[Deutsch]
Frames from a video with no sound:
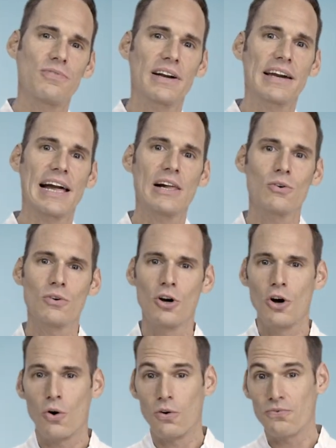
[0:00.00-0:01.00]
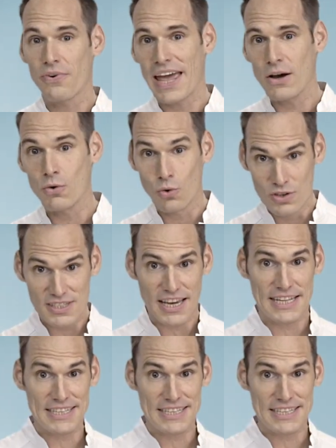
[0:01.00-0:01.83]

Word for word: Verkalkung und Verengung unserer